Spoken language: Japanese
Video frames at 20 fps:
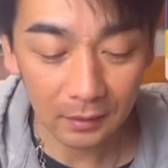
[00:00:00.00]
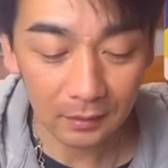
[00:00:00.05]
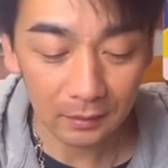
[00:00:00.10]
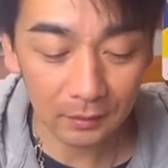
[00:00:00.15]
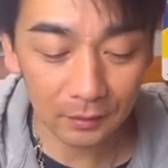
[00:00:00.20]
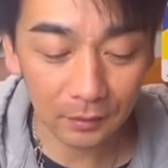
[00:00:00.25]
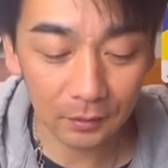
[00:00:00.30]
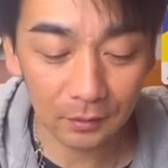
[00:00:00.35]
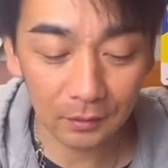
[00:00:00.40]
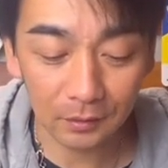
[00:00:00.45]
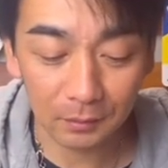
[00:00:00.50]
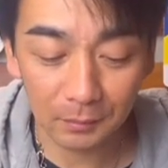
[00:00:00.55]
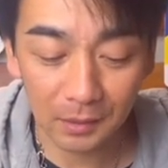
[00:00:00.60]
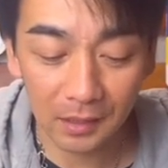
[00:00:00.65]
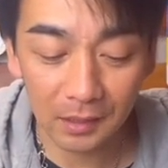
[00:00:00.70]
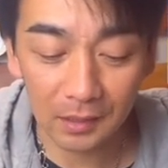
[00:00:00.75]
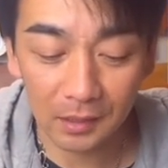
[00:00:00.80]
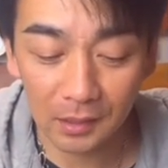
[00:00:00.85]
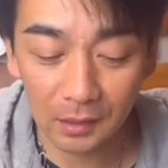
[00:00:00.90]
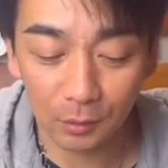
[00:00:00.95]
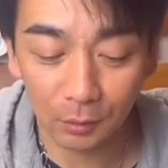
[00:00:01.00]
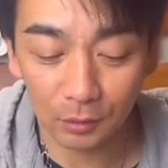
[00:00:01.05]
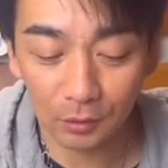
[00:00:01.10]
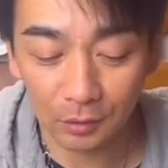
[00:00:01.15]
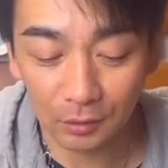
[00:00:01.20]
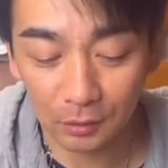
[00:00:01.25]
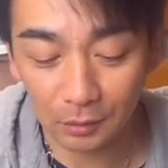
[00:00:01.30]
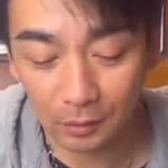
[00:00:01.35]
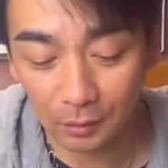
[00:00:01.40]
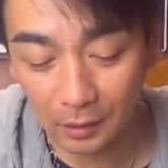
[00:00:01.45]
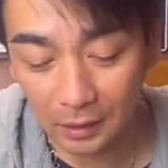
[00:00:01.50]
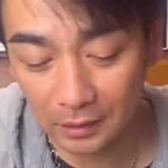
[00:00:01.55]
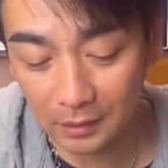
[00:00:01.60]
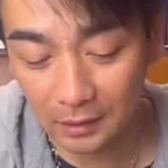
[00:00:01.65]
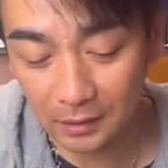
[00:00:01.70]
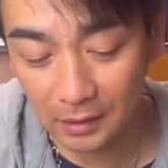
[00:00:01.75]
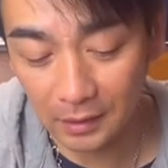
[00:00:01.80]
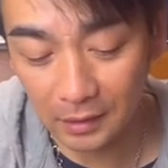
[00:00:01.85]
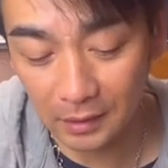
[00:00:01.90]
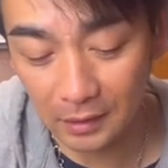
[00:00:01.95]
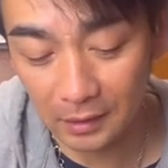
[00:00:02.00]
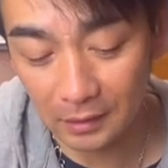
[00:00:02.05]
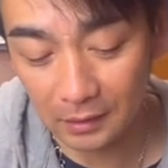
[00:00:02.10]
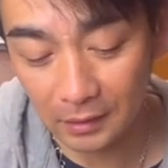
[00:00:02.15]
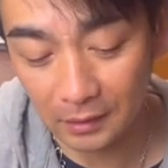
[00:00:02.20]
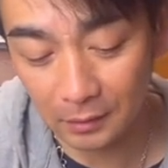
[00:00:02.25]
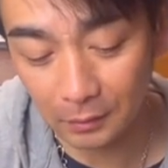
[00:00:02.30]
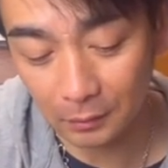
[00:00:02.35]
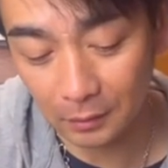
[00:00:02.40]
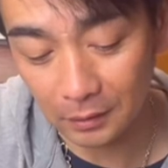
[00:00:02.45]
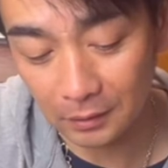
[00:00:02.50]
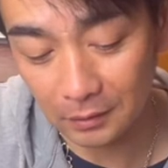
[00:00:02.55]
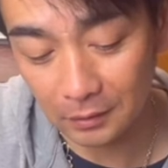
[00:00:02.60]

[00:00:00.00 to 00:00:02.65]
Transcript: 作る前に色塗っとかなきゃいけないとか、